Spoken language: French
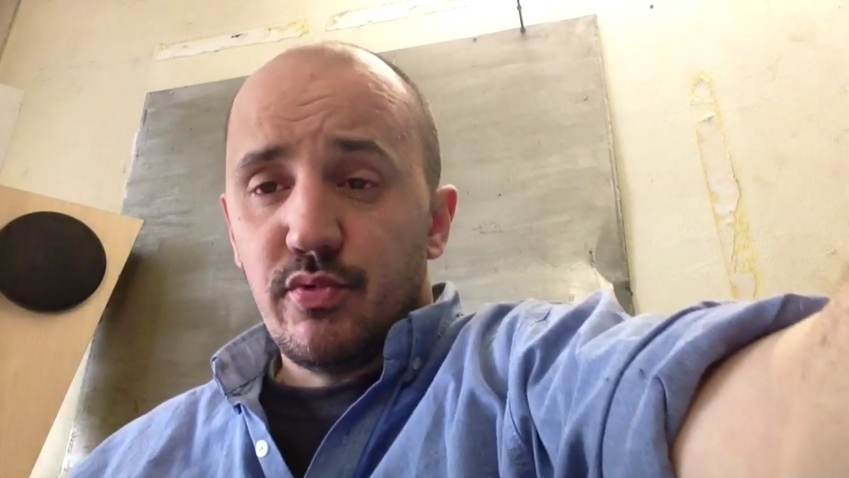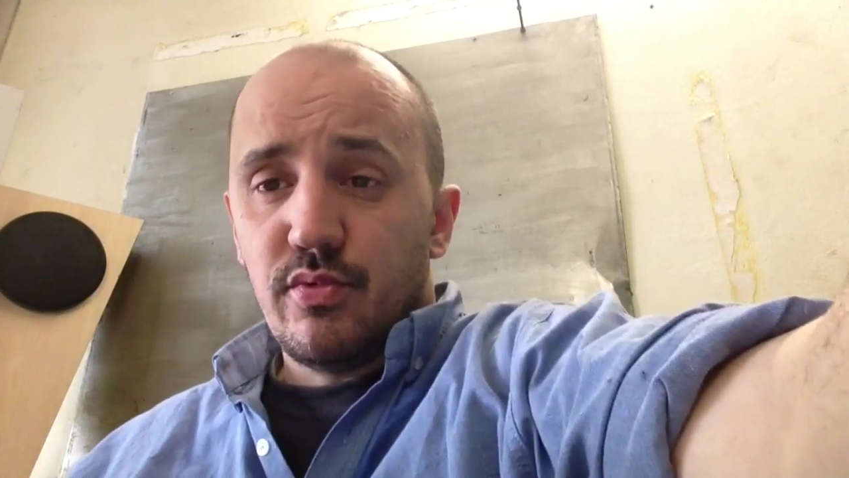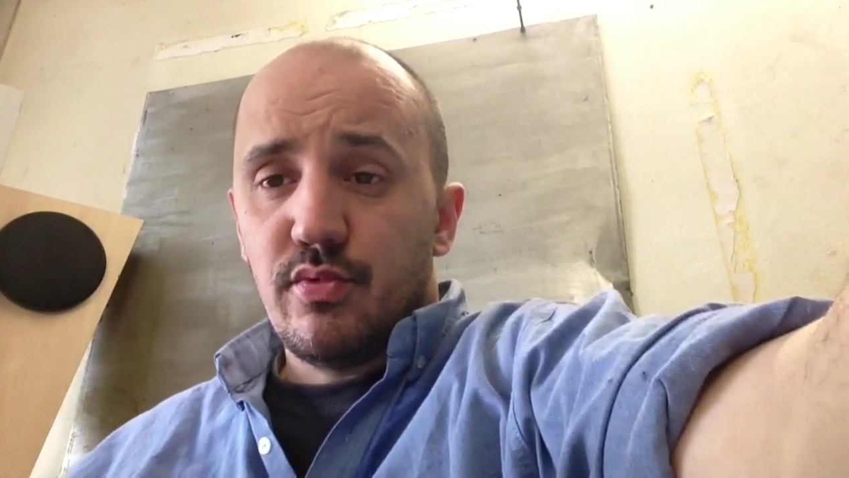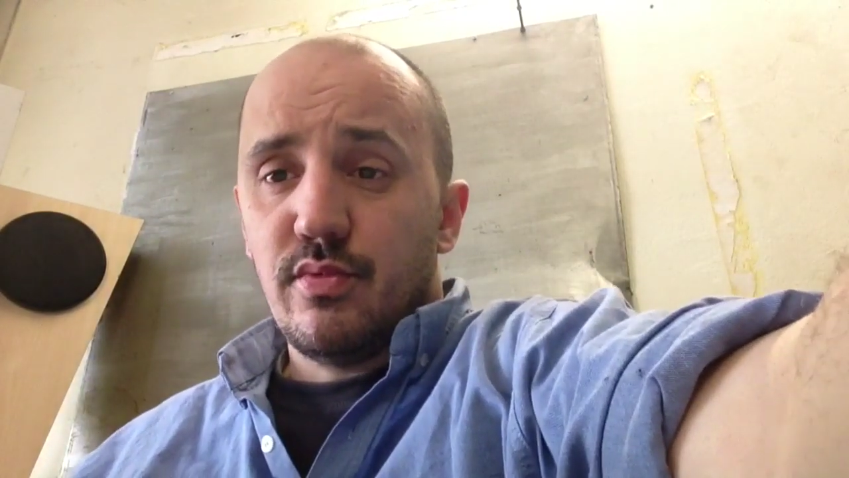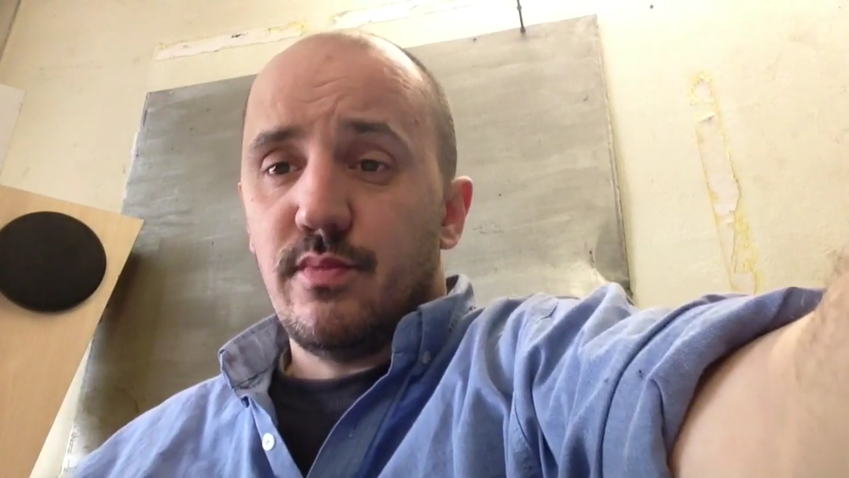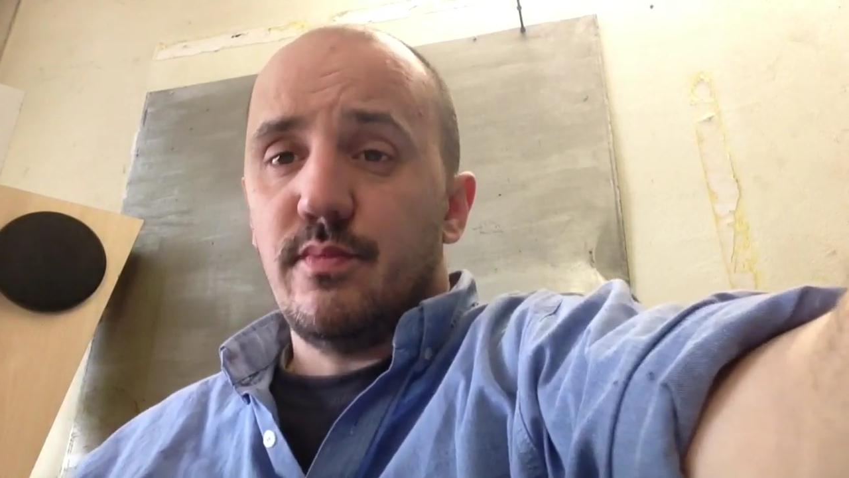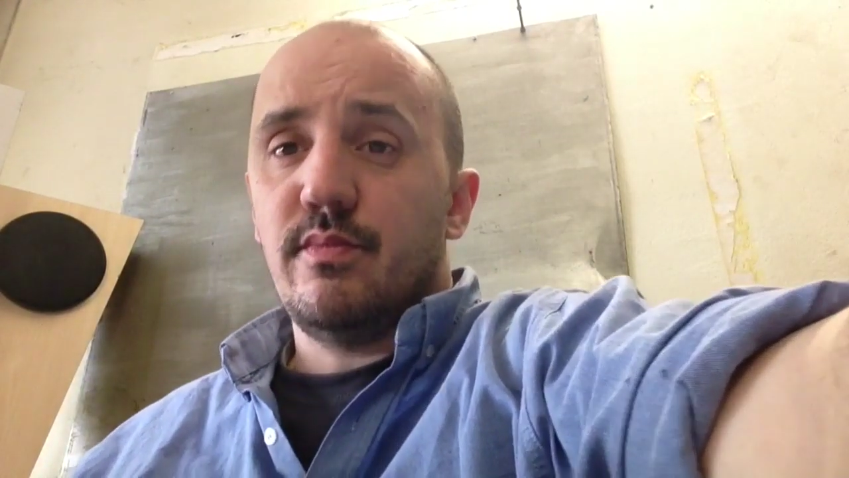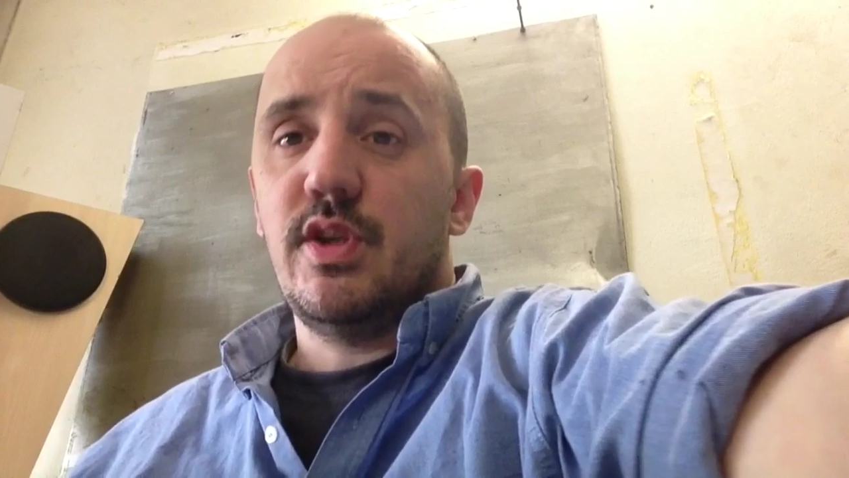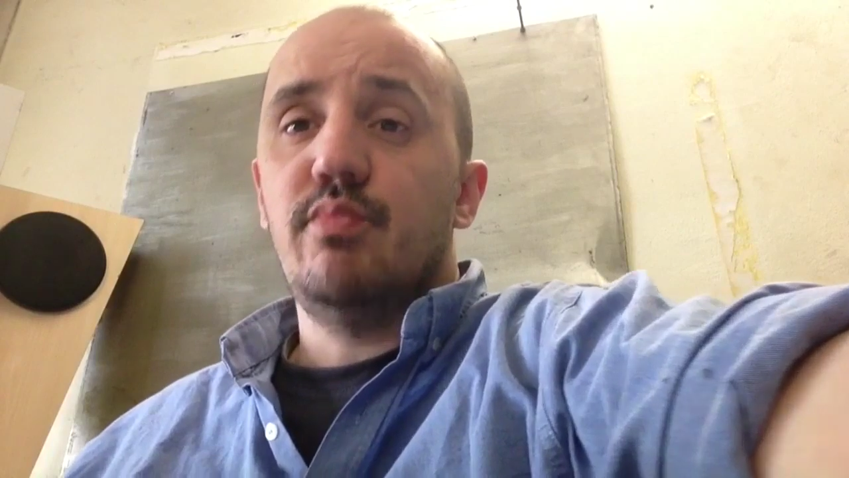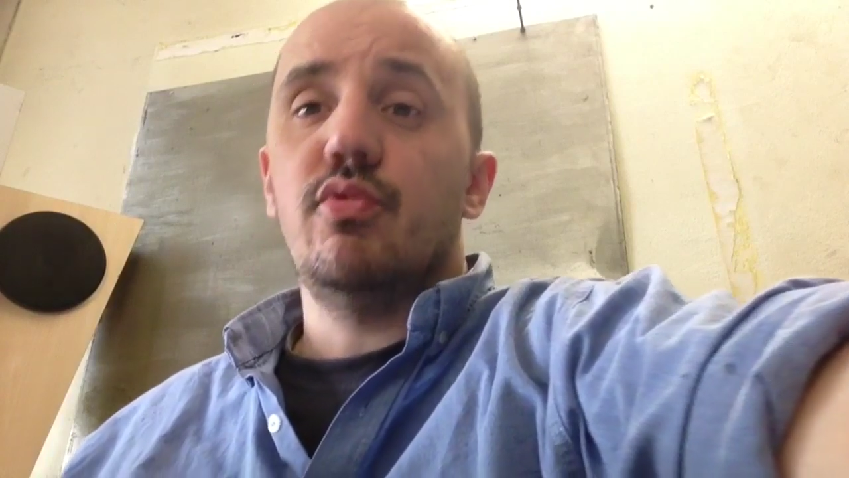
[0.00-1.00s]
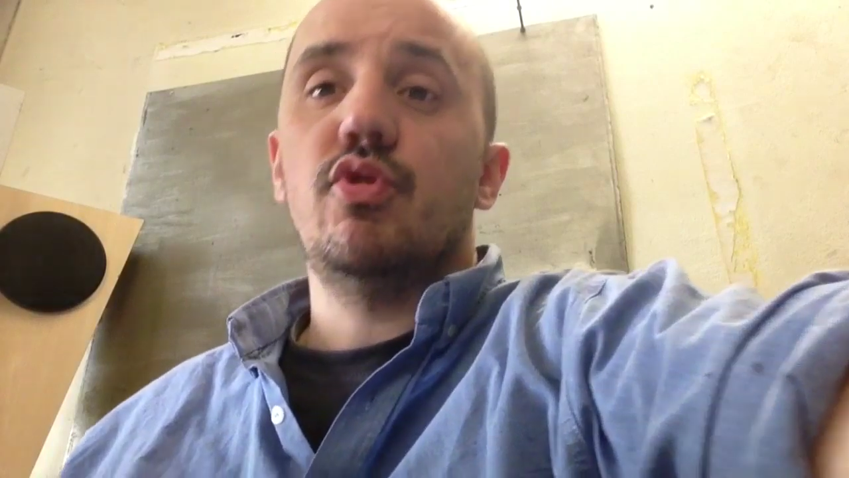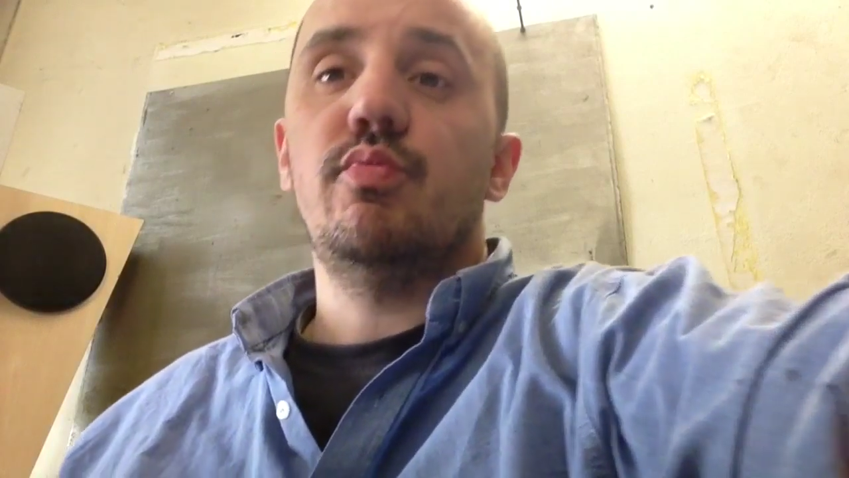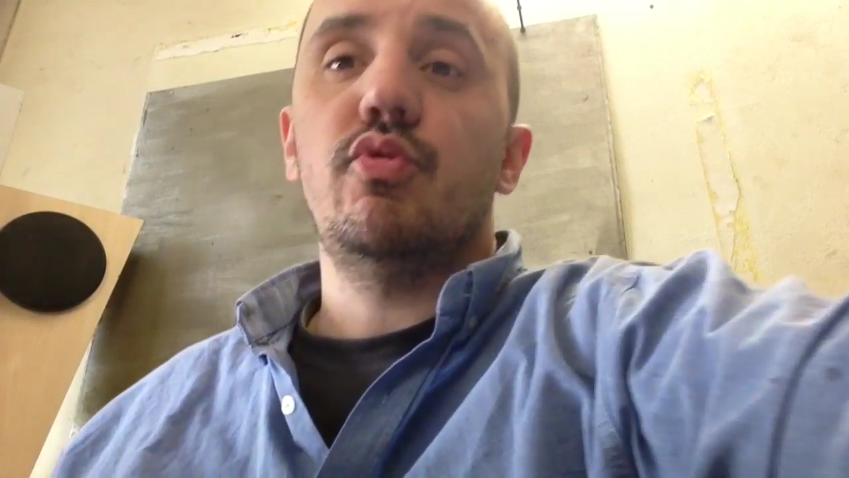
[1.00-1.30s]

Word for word: Un petit je sais pas